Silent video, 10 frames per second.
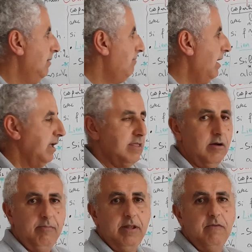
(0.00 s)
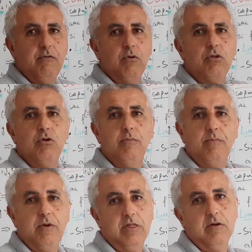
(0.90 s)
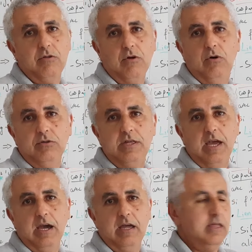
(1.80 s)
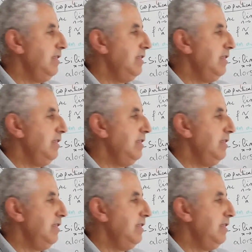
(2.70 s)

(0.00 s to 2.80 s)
Par exemple, les fonctions puissance entière.